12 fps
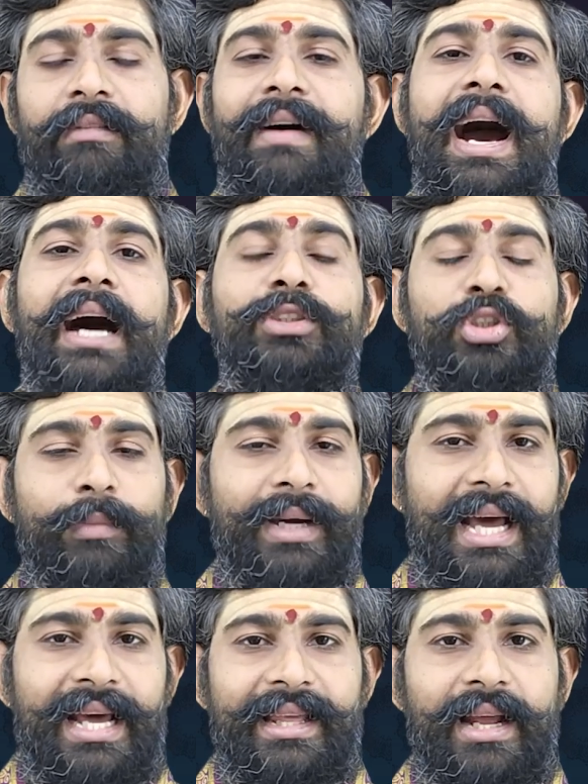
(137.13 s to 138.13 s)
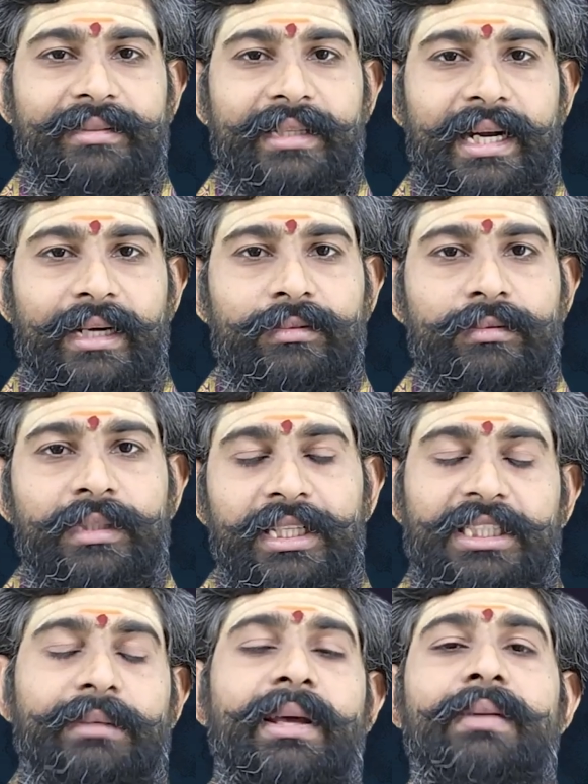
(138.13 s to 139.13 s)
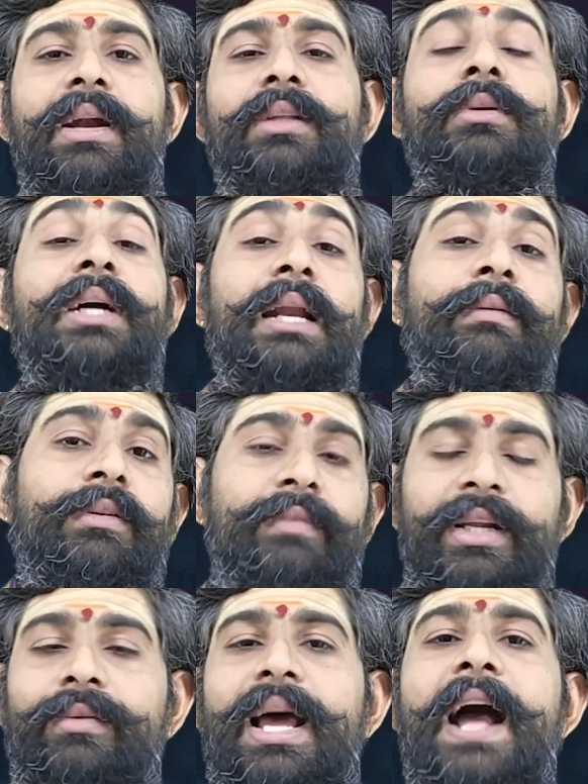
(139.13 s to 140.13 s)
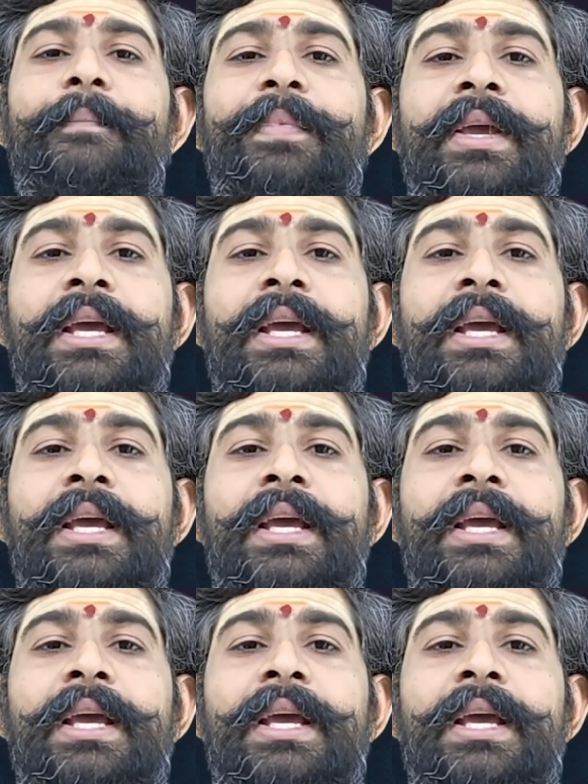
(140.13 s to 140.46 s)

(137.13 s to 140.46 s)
వివాహాది శుభకార్యాలు జరగడం ఇష్టమైన వాళ్ళతో కలవడం ఇవన్నీ కూడా